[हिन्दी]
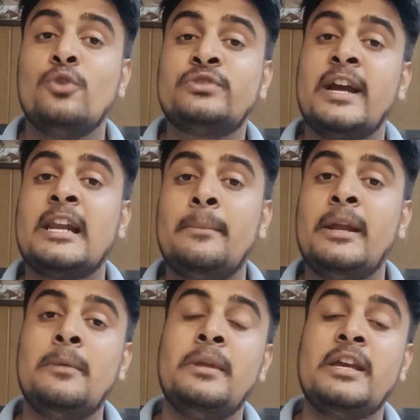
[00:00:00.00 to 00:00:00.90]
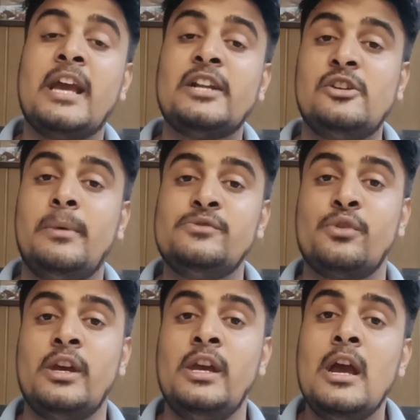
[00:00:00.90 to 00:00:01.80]
उसके अगले महीने मेरी क्या
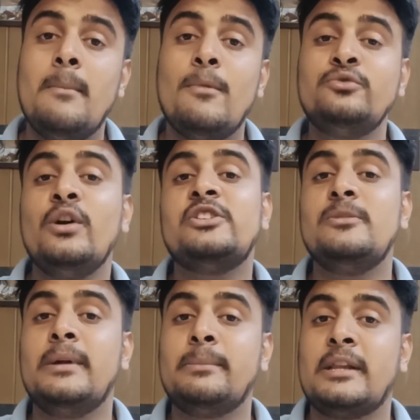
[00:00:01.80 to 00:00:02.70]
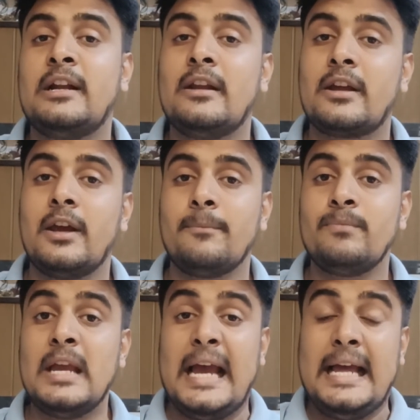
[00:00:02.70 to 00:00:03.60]
अचीवमेंट होगी मैं उसको अचीवमेंट बताने लग गया